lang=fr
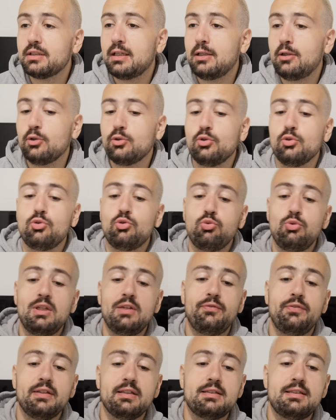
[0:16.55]
alors que tout
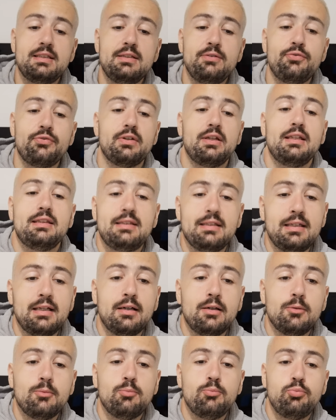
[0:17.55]
l'effectif était
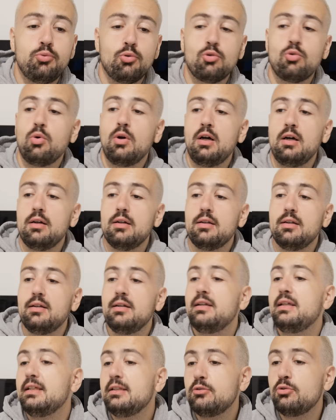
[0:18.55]
là Pourquoi
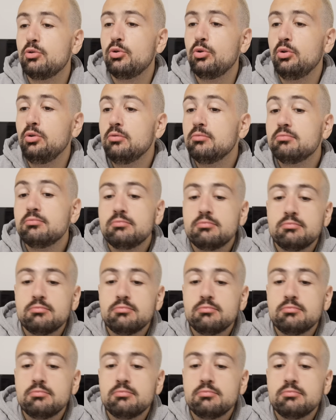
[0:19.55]
les deux